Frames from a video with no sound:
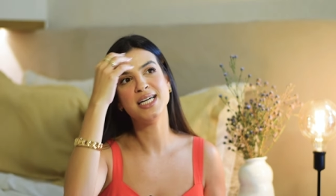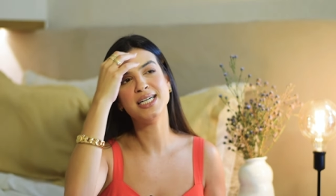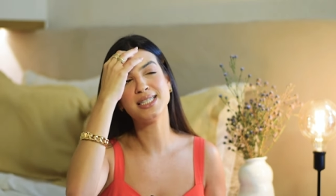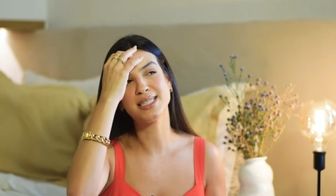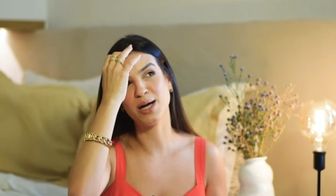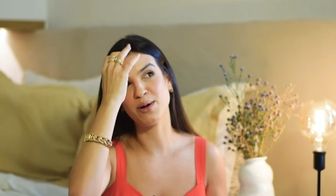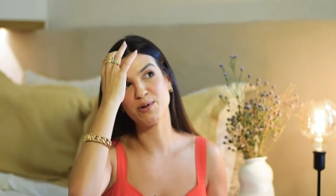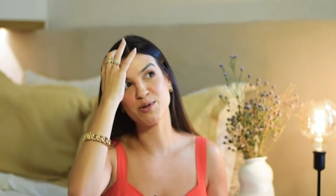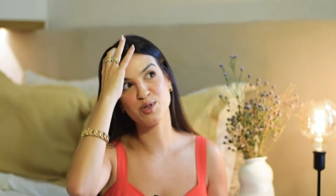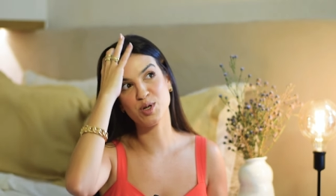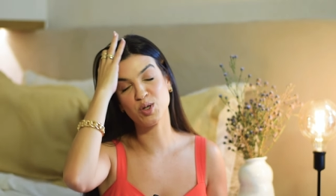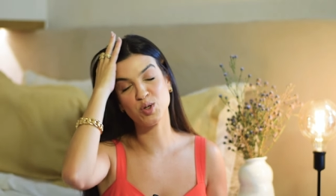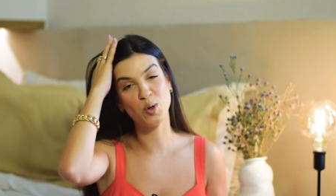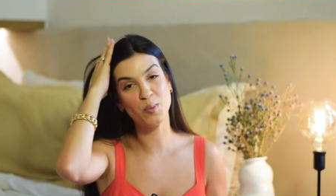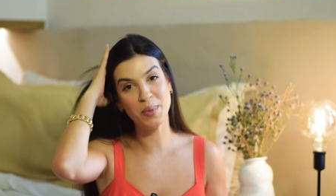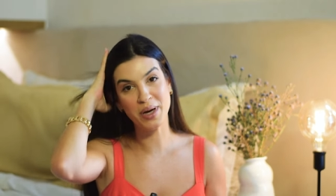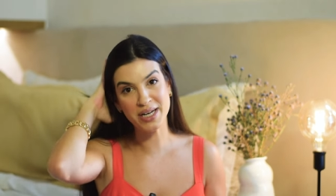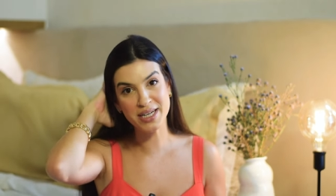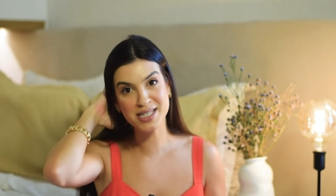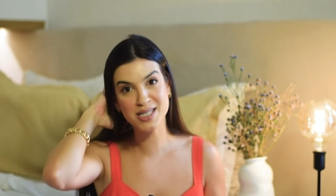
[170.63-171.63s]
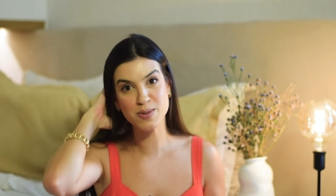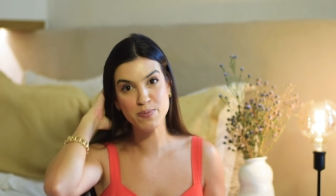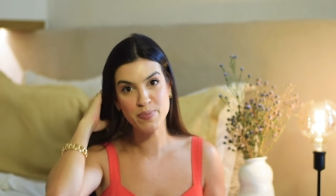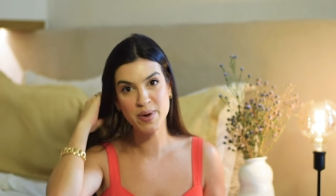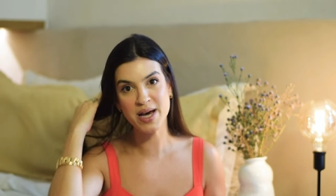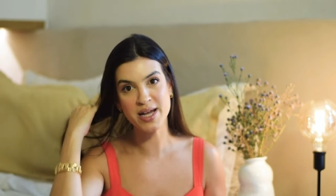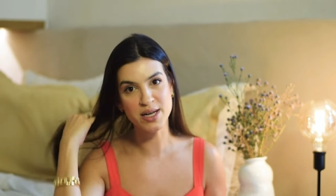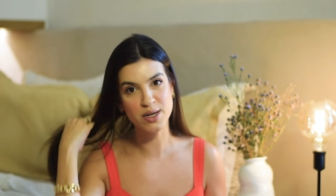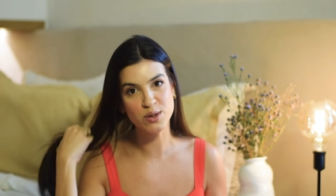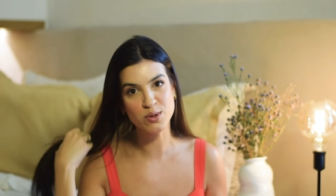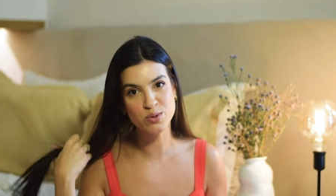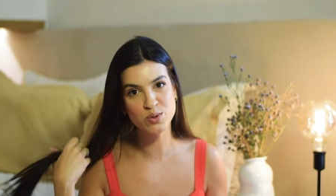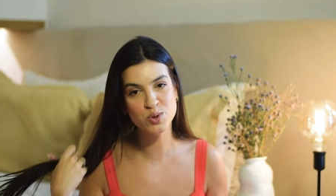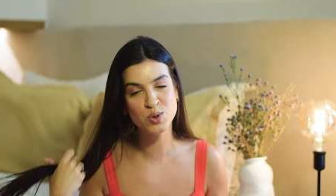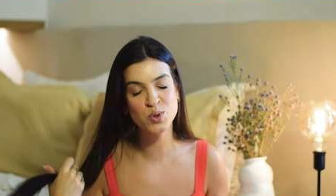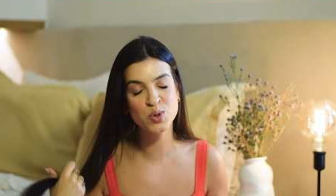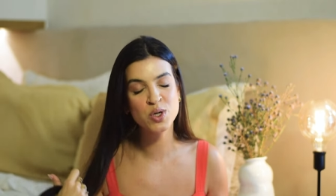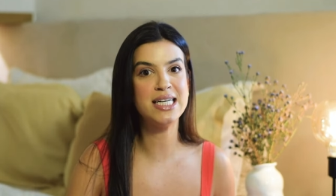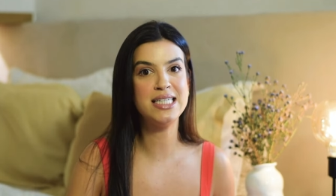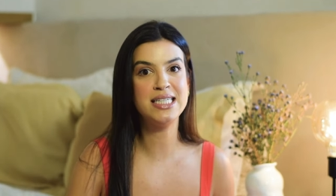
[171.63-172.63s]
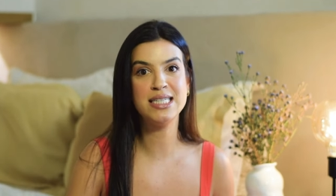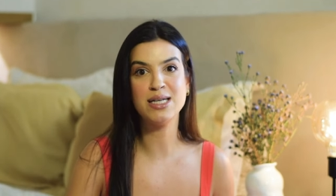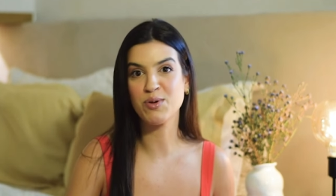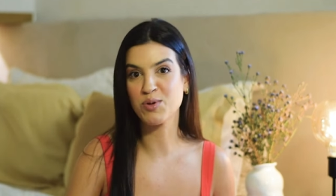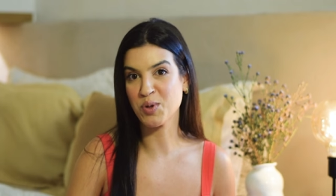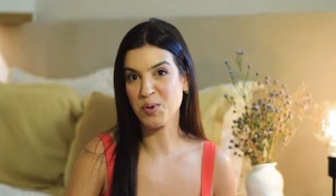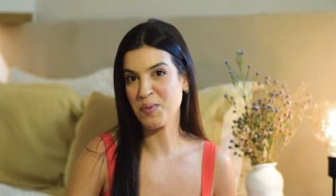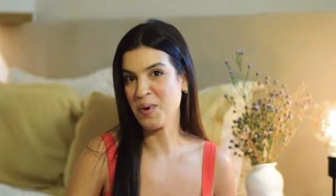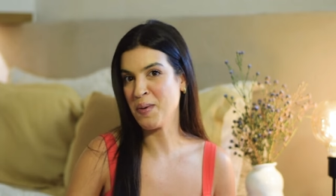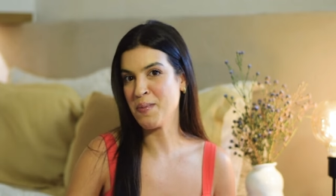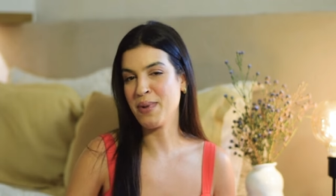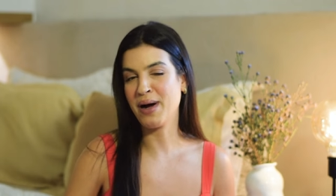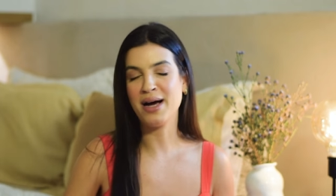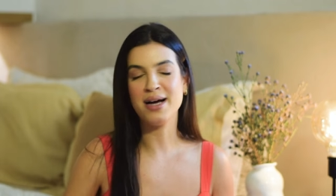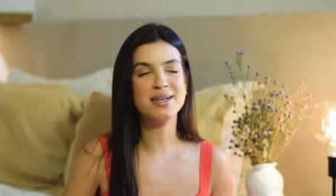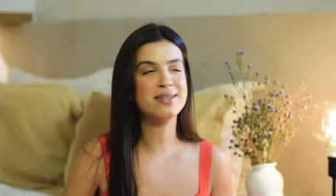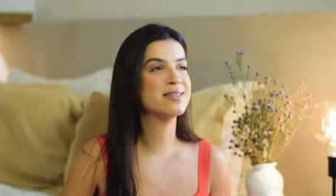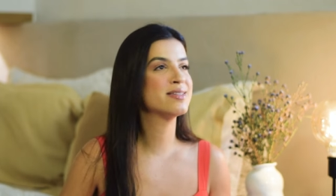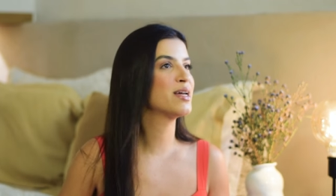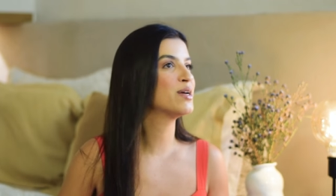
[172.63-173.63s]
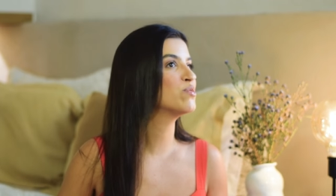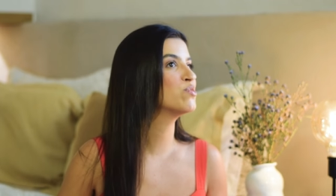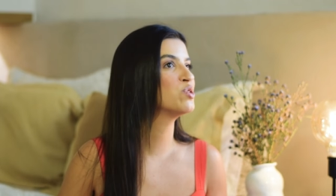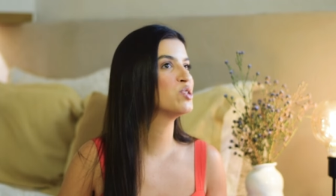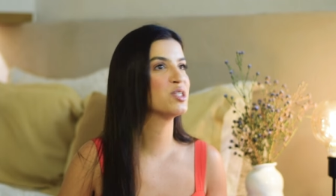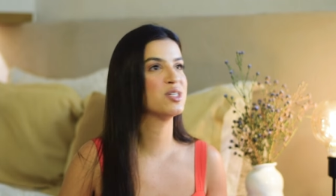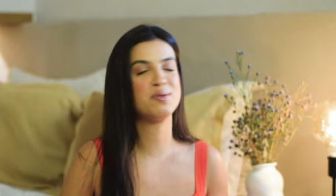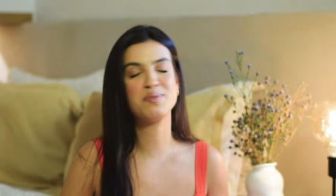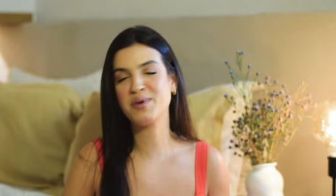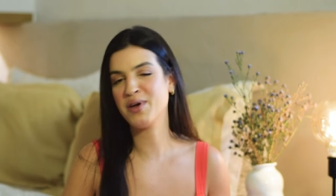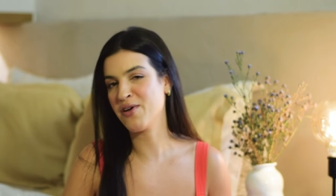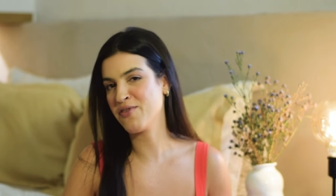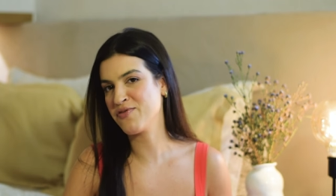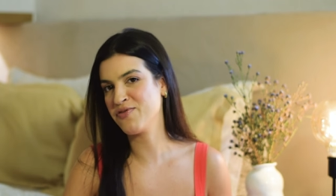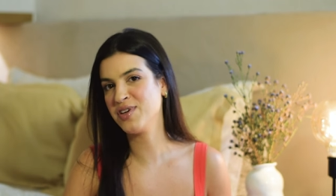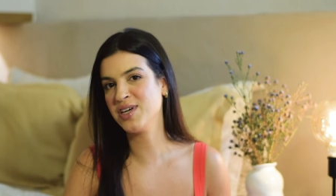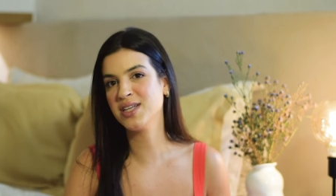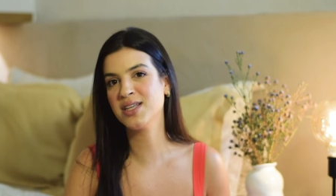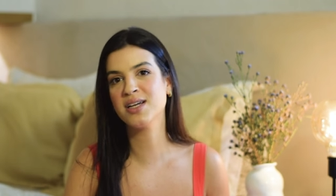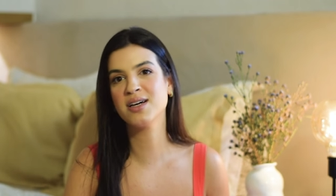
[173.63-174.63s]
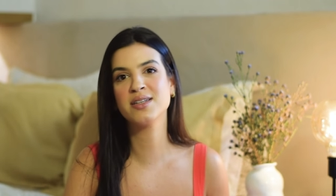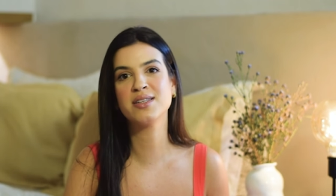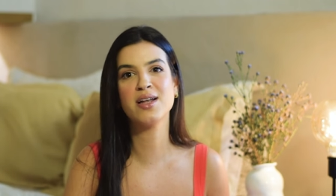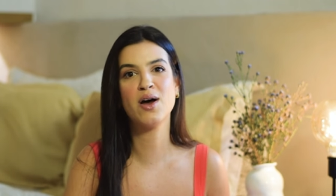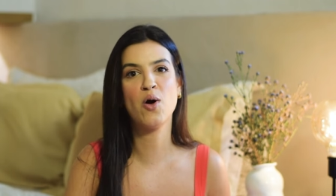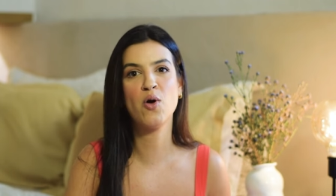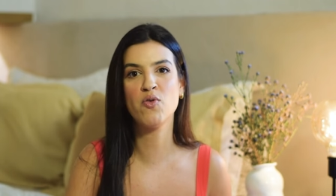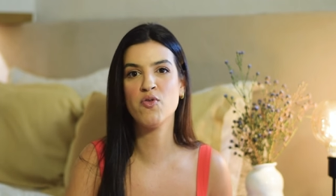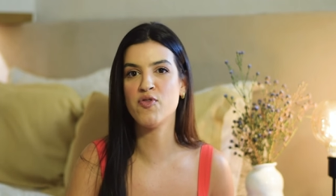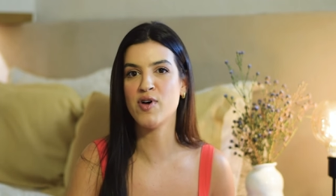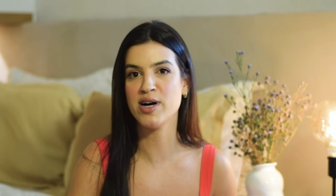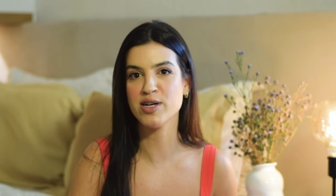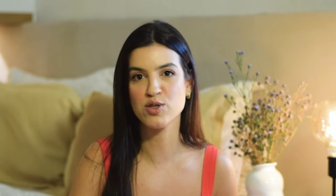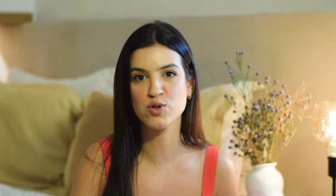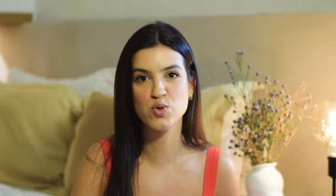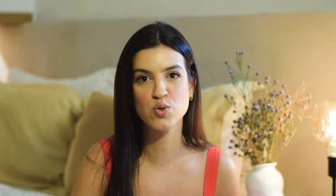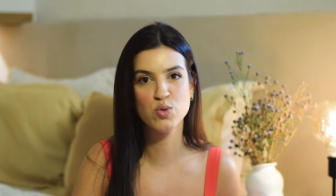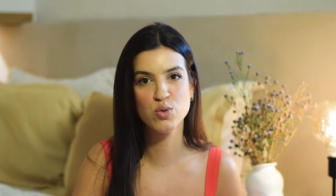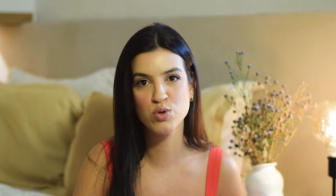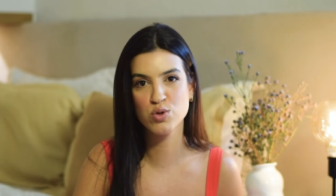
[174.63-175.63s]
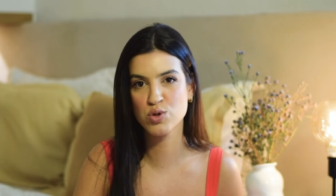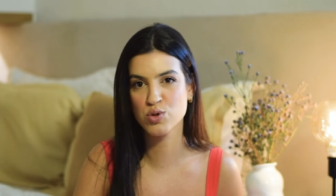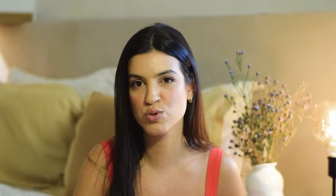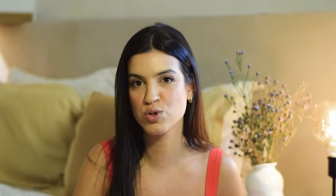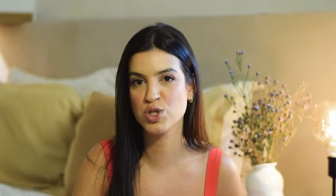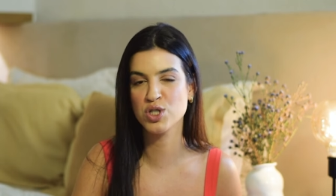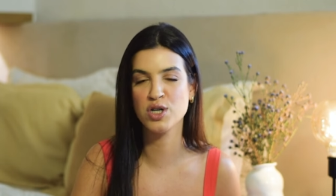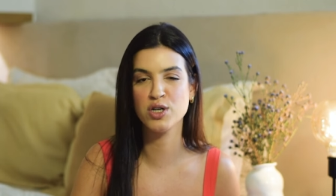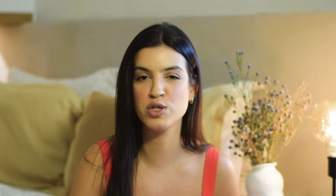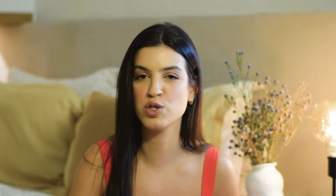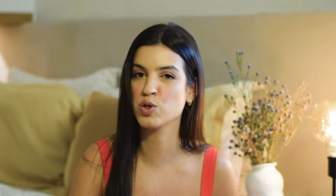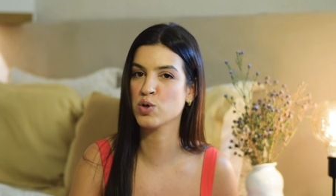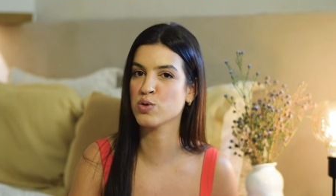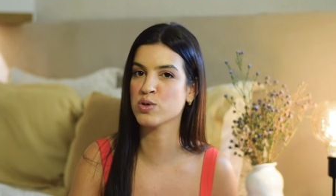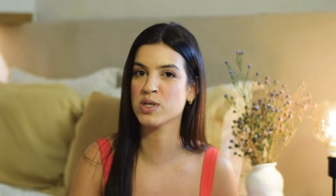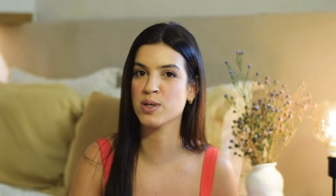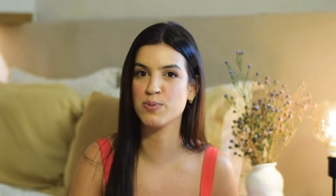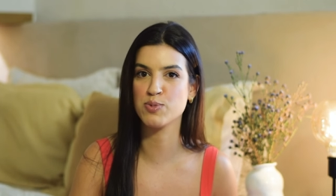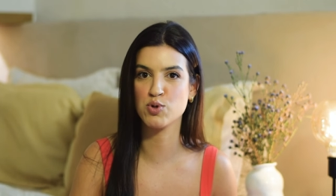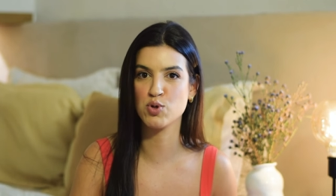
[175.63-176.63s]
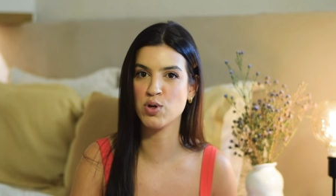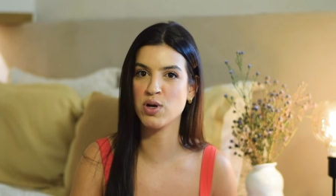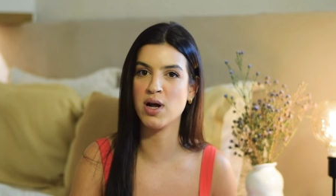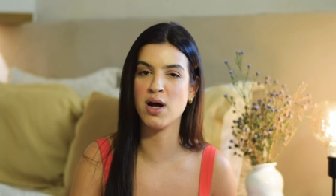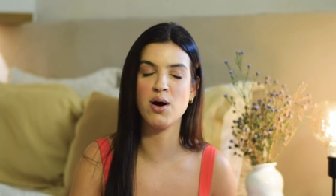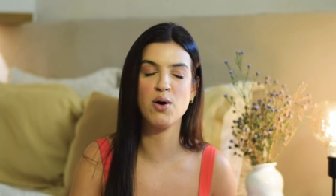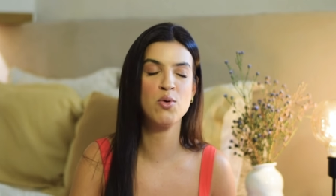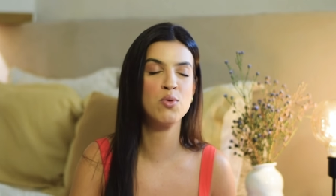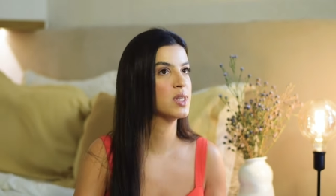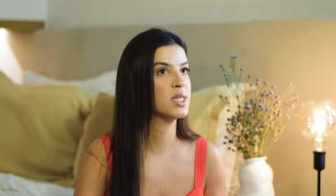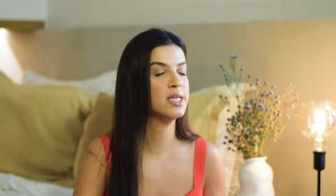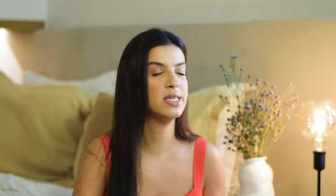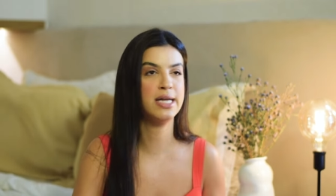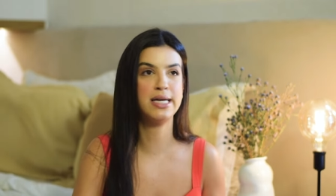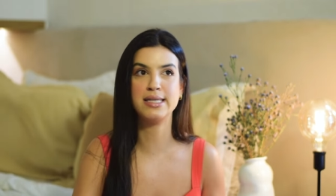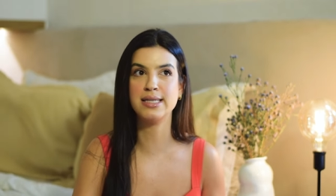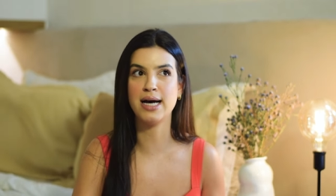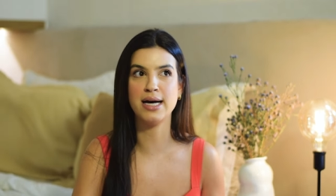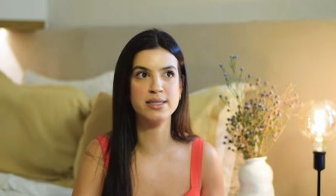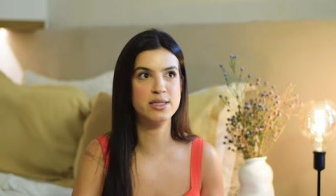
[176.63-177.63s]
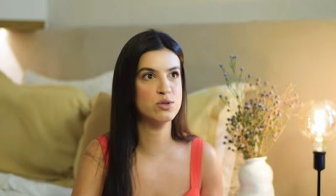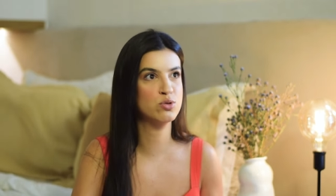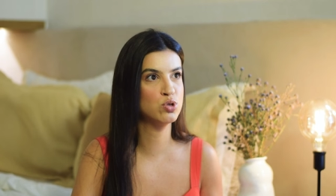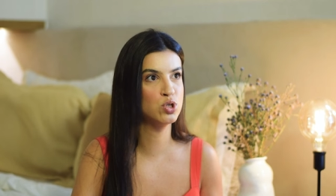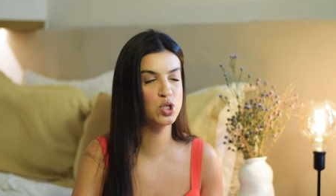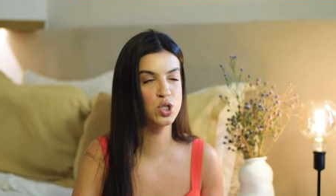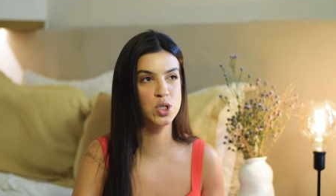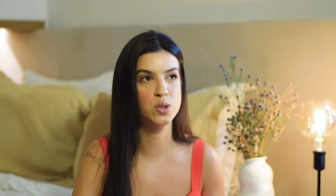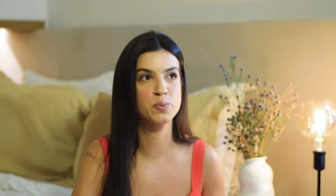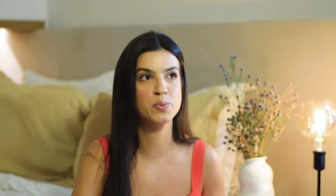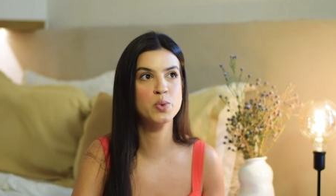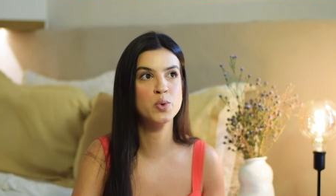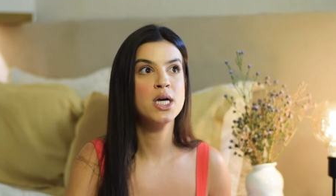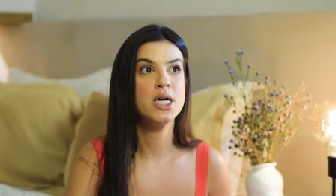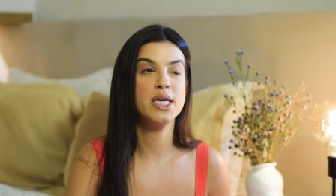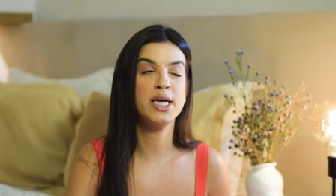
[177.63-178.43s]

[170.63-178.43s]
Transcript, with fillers: Então eu só tomei nesse período e não tomei mais nenhum dia da minha vida, não faço uso de anticoncepcional nem nada do tipo.